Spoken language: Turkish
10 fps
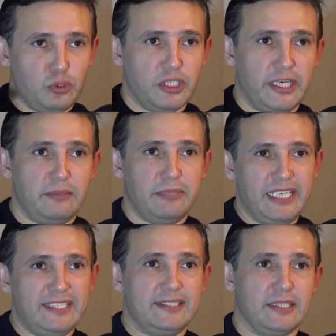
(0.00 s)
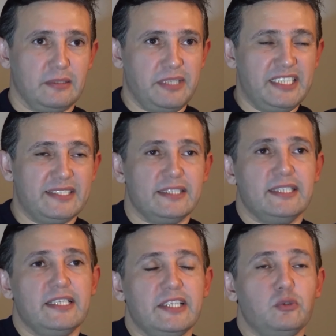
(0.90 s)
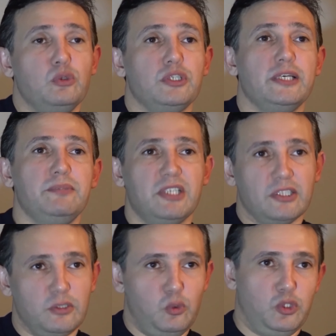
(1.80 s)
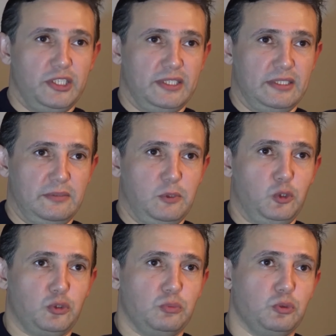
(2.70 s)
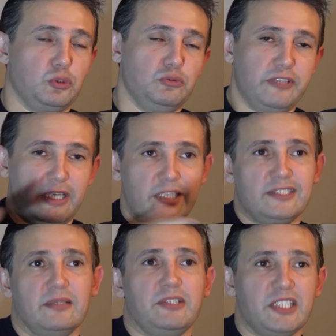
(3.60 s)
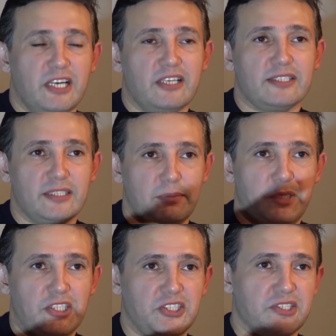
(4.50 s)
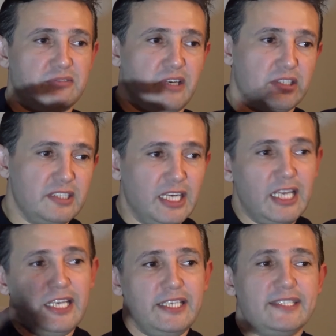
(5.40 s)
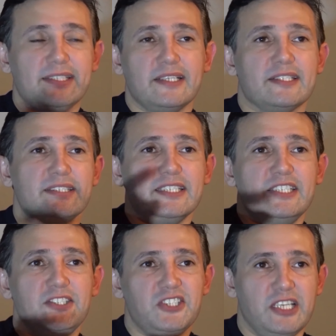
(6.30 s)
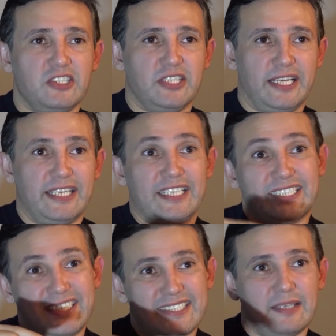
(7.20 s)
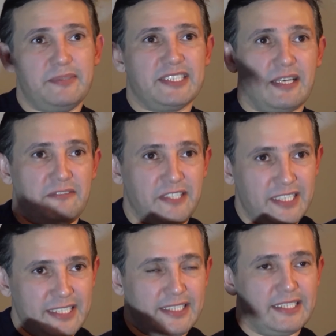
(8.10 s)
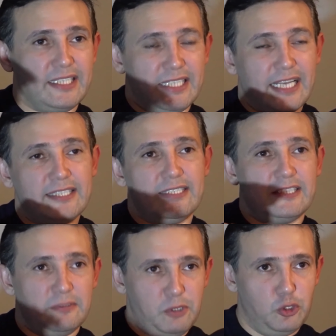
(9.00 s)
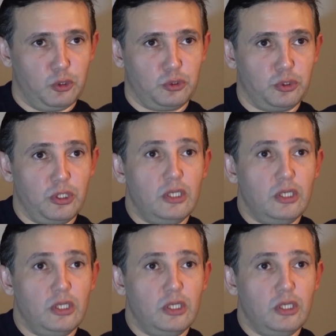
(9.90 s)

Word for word: ülke, Belize ya da Belize denilen ülke bir ada ülkesi biliyorsunuz bugün ve aynı zamanda Karadada parçası vardır. İkisi arasında gidiş gelişler yani kısa mesafeleri gittikleri geldiklerini biliyoruz.